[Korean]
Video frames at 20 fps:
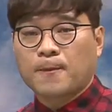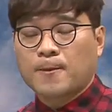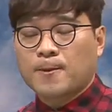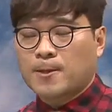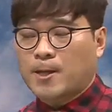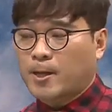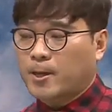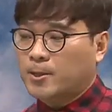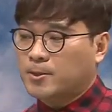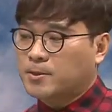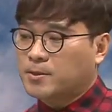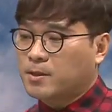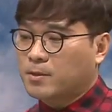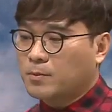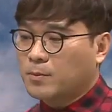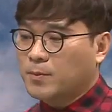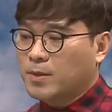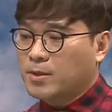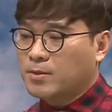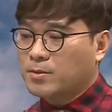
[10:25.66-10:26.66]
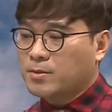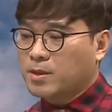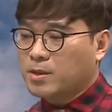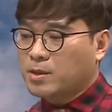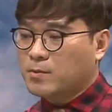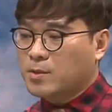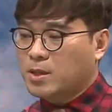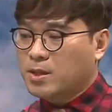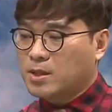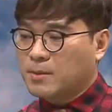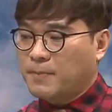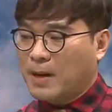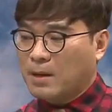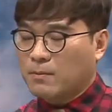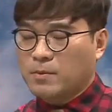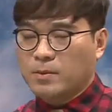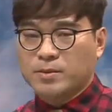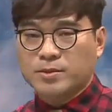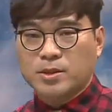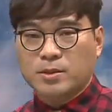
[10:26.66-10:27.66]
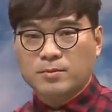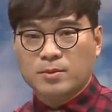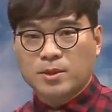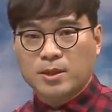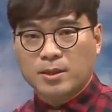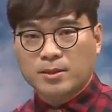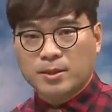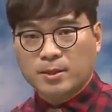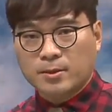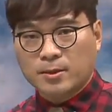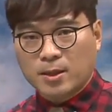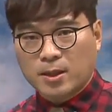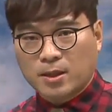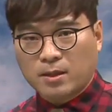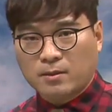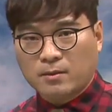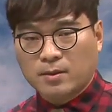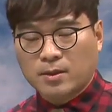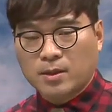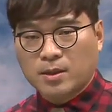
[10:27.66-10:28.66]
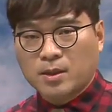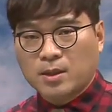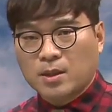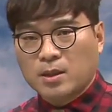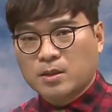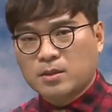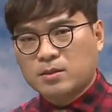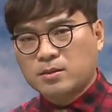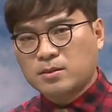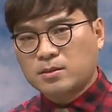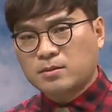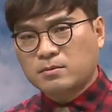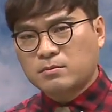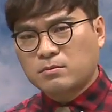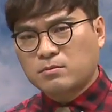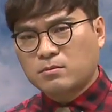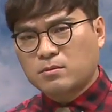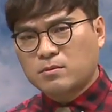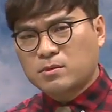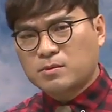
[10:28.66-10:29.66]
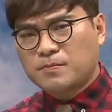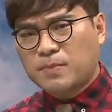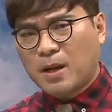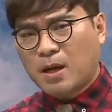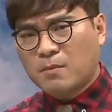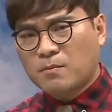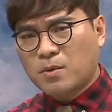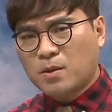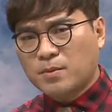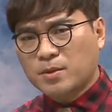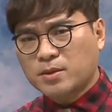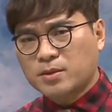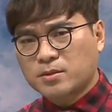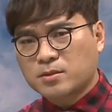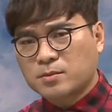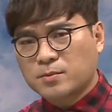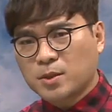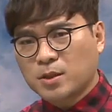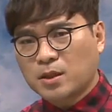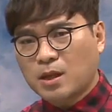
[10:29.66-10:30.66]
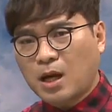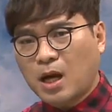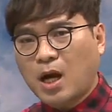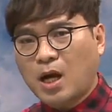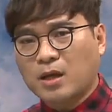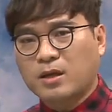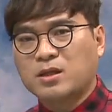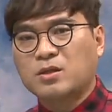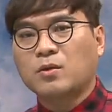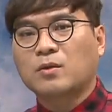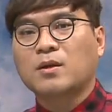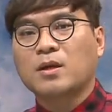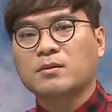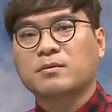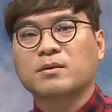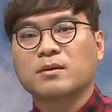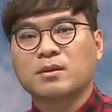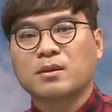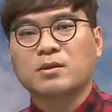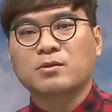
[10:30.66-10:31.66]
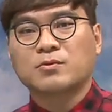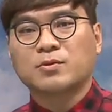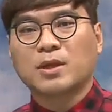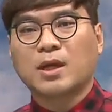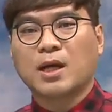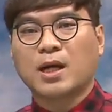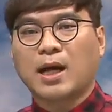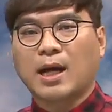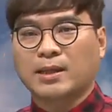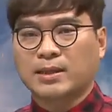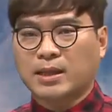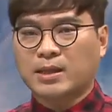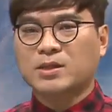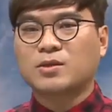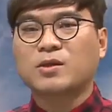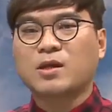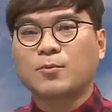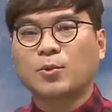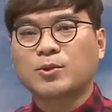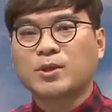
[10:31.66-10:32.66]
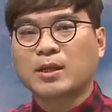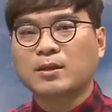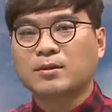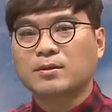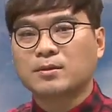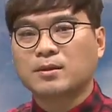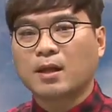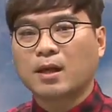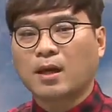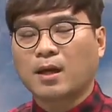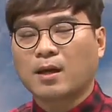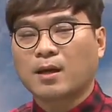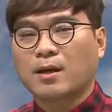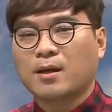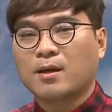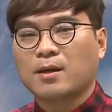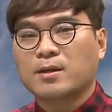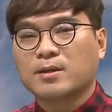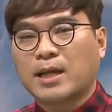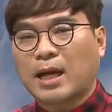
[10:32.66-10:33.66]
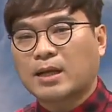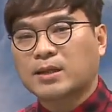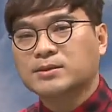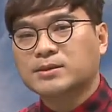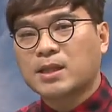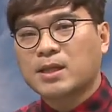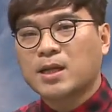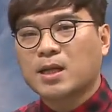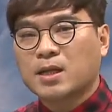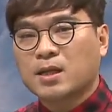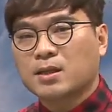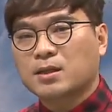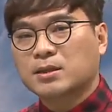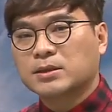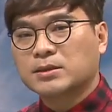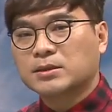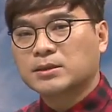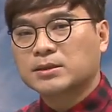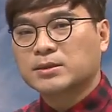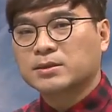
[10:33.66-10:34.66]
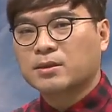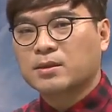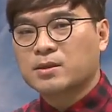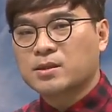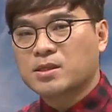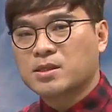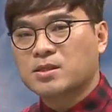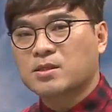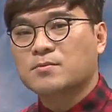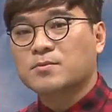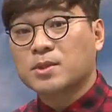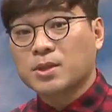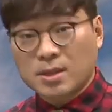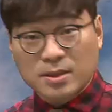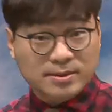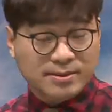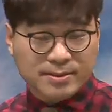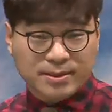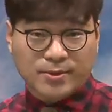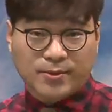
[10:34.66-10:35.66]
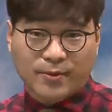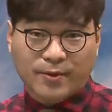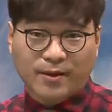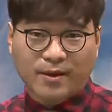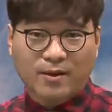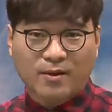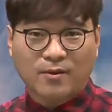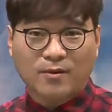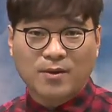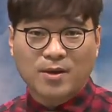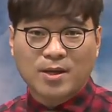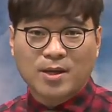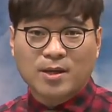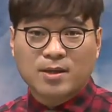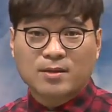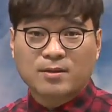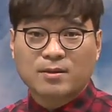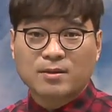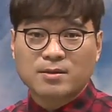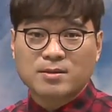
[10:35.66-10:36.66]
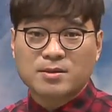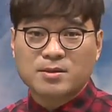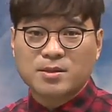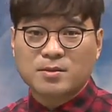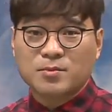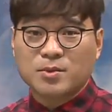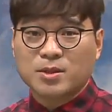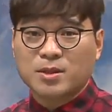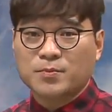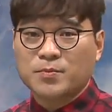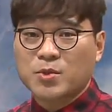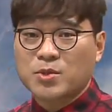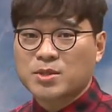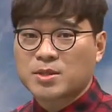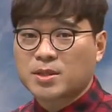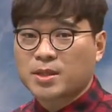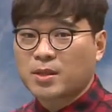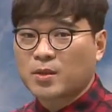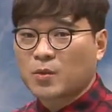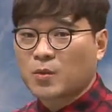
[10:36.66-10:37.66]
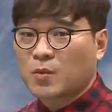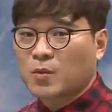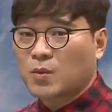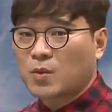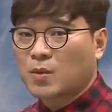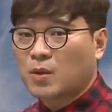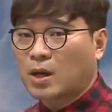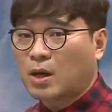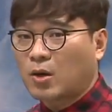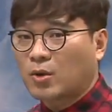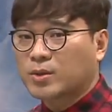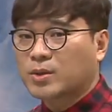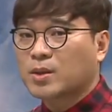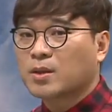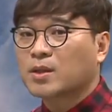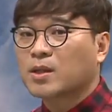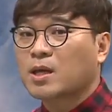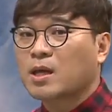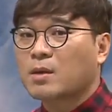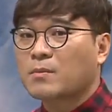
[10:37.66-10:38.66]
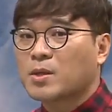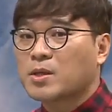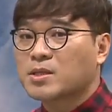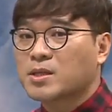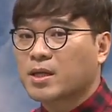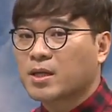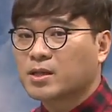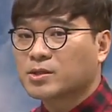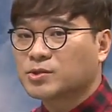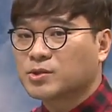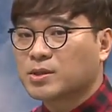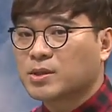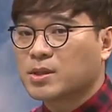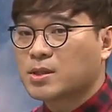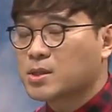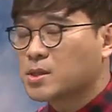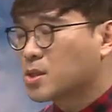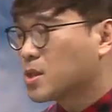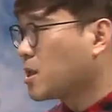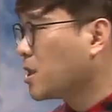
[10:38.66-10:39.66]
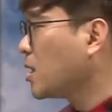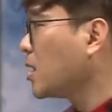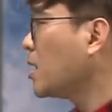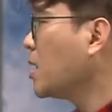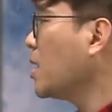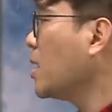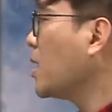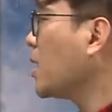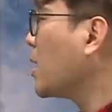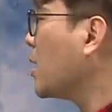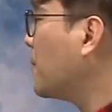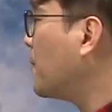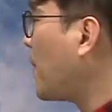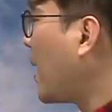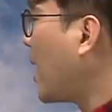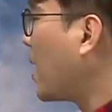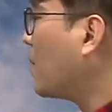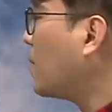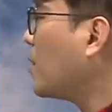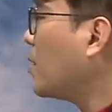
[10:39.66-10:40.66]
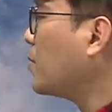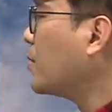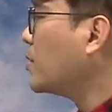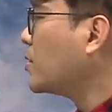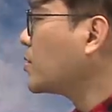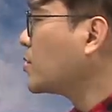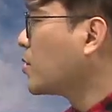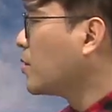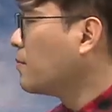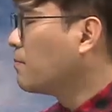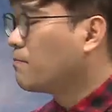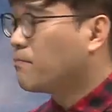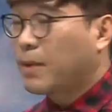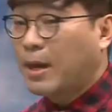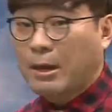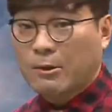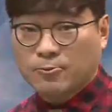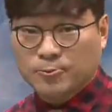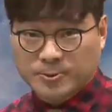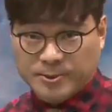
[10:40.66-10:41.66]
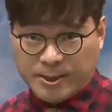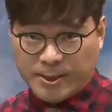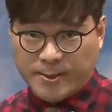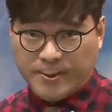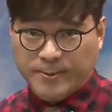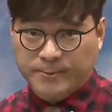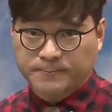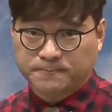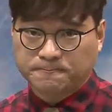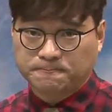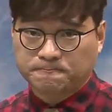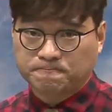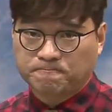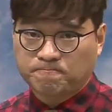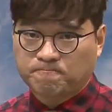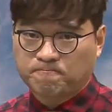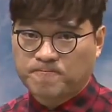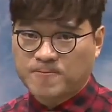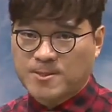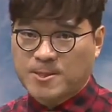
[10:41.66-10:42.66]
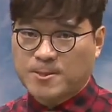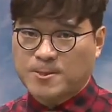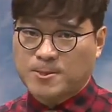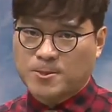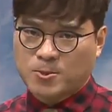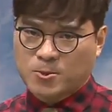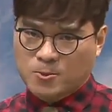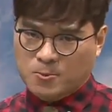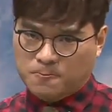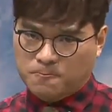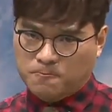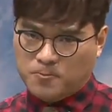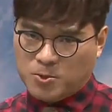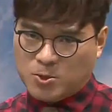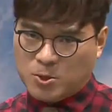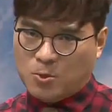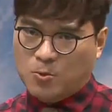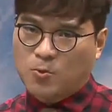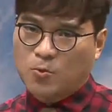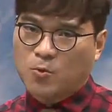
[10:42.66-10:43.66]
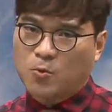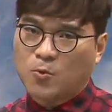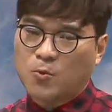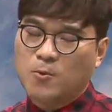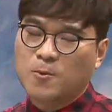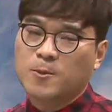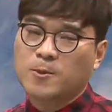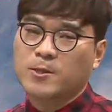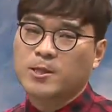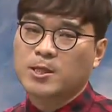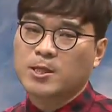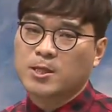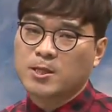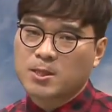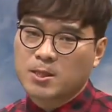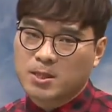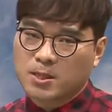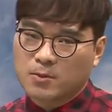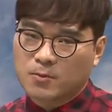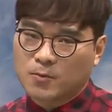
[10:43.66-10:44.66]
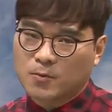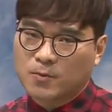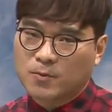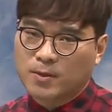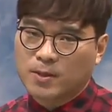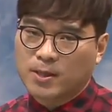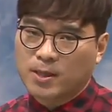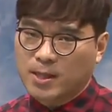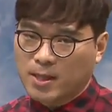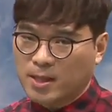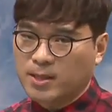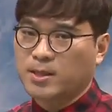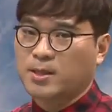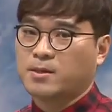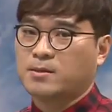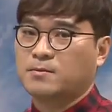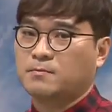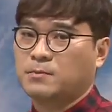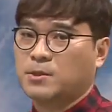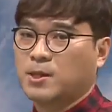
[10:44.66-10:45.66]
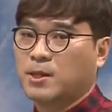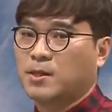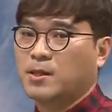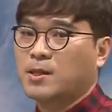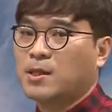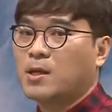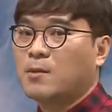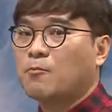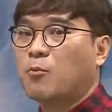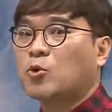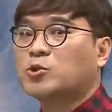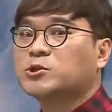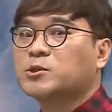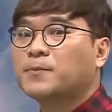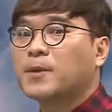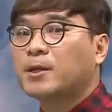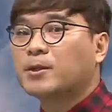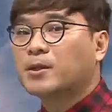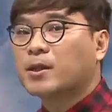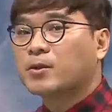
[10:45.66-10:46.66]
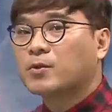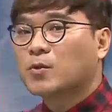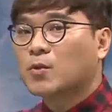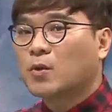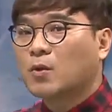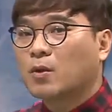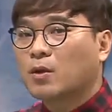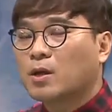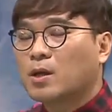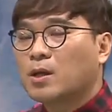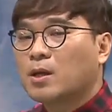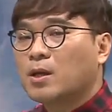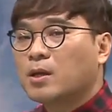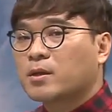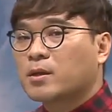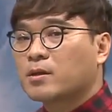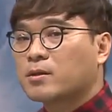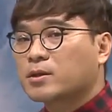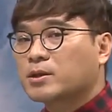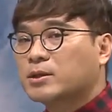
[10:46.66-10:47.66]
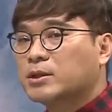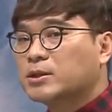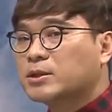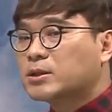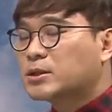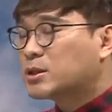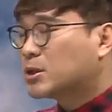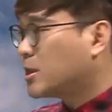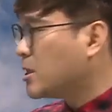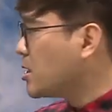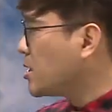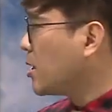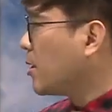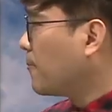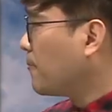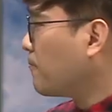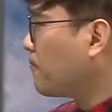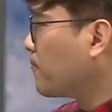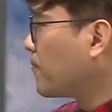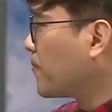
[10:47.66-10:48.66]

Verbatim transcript: 강의를 듣다 보면 선생님이 이렇게 방법을 설명을 할 텐데 그 방법을 들으면 아, 이렇게 써야 되는구나, 아, 난 이렇게 못했는데 라는 생각이 드는 그런 지점들이 있을 거예요. 그런 지점들을 표시를 해놓고 어떻게 하면 잘할 수 있는지 그 방법을 좀 배우세요. 좀 적고 익히고 해야 되겠습니다. 복습할 때도 그래서 그 지점,